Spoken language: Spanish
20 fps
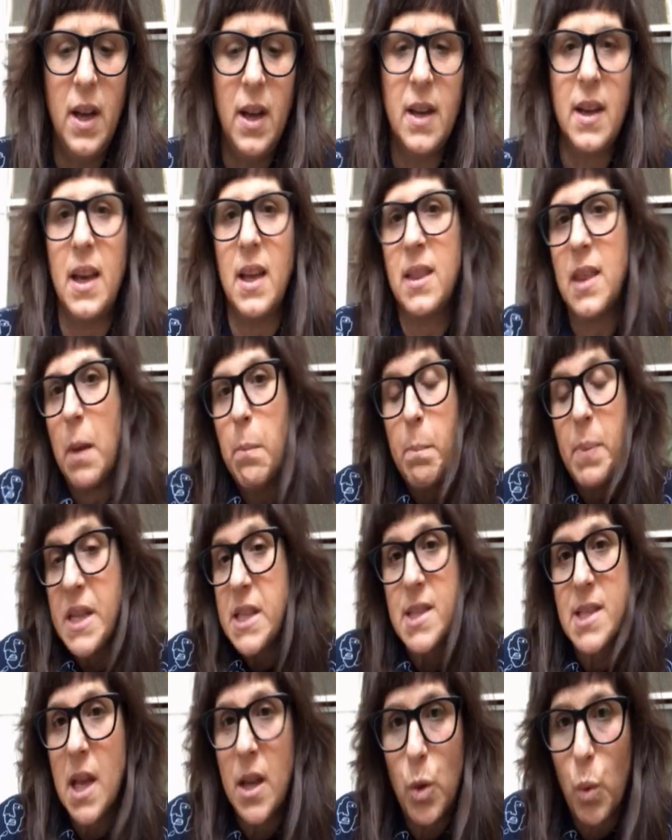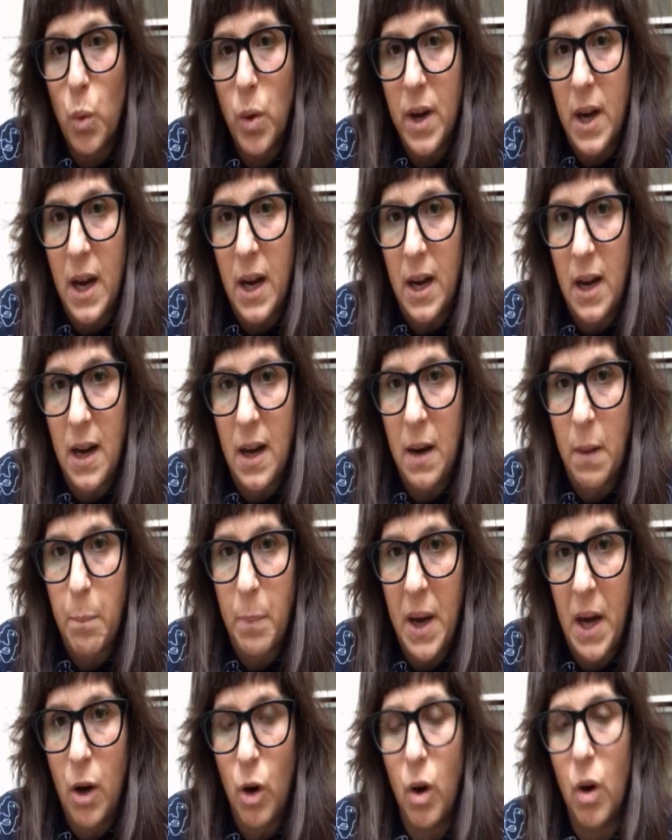que esta empresa
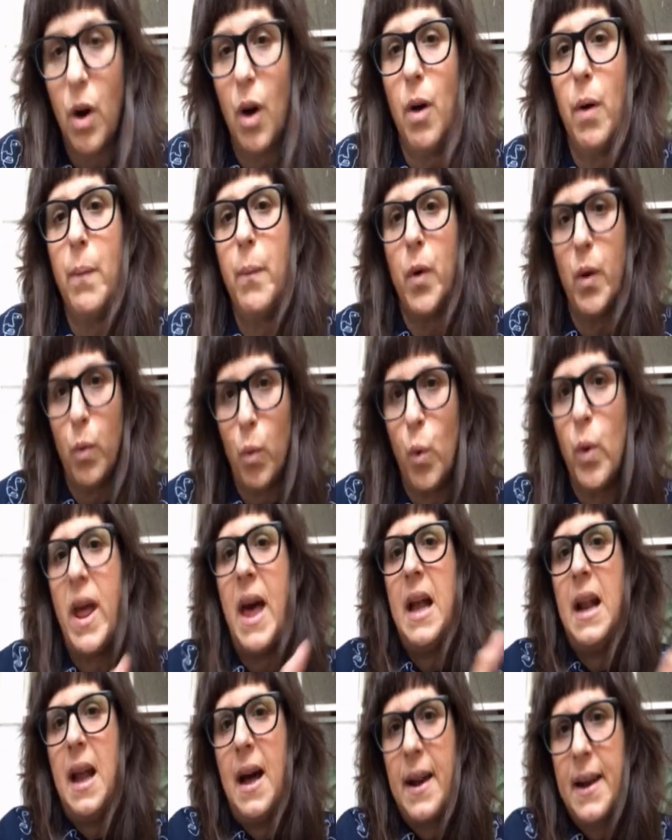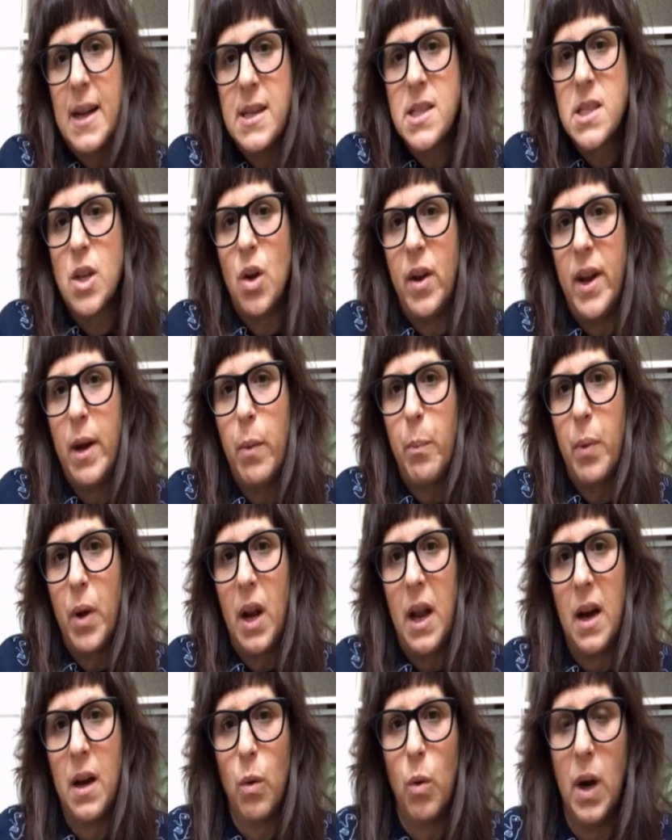nunca pagó, una de las razones
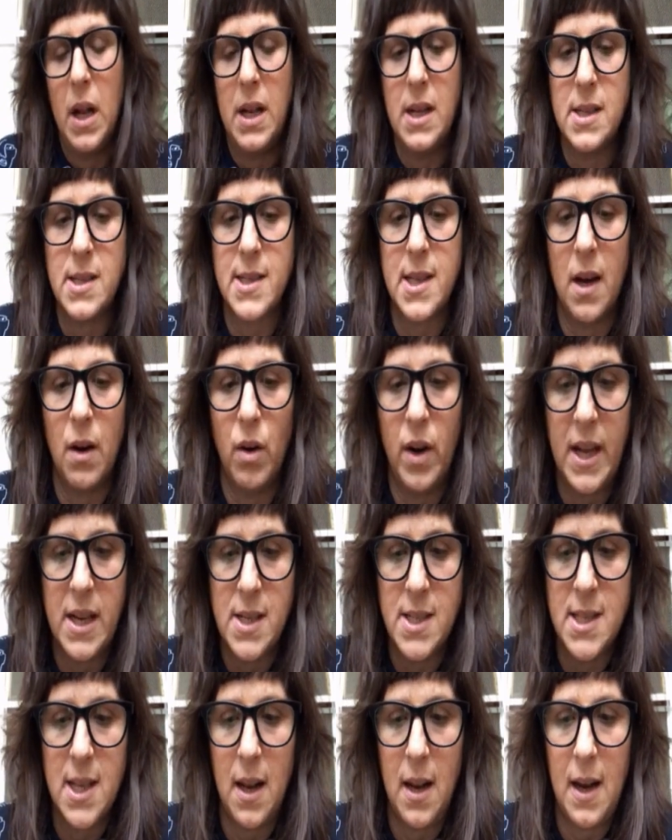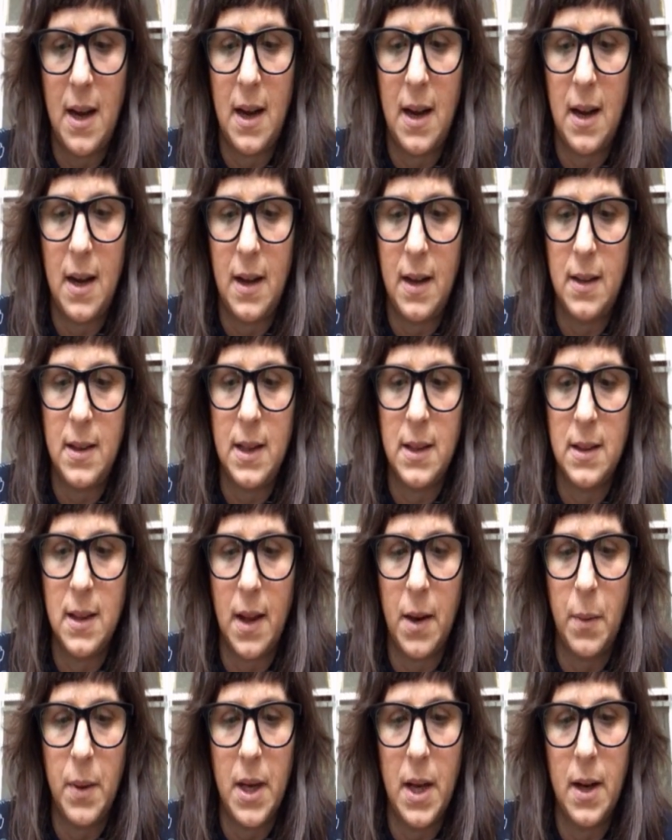por las cuales ahora se la
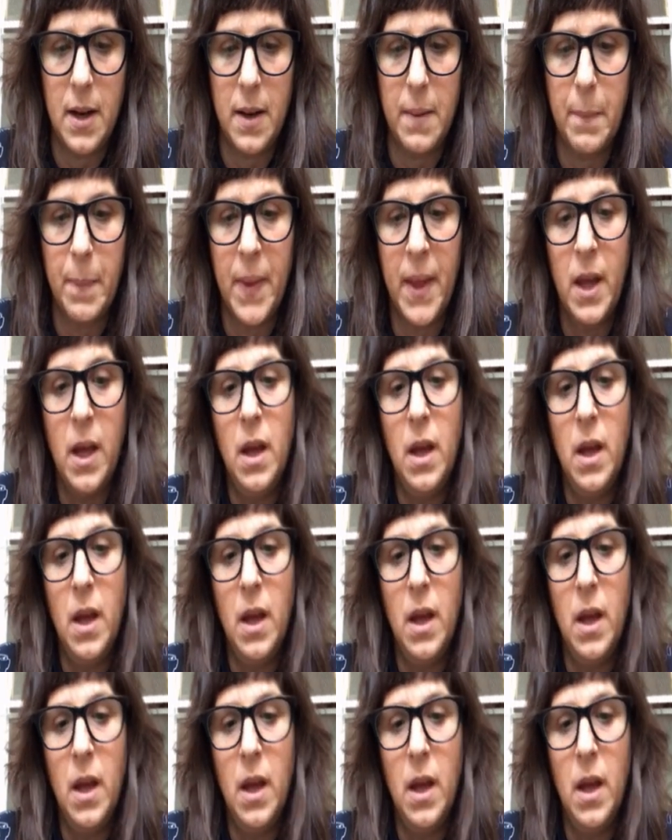interviene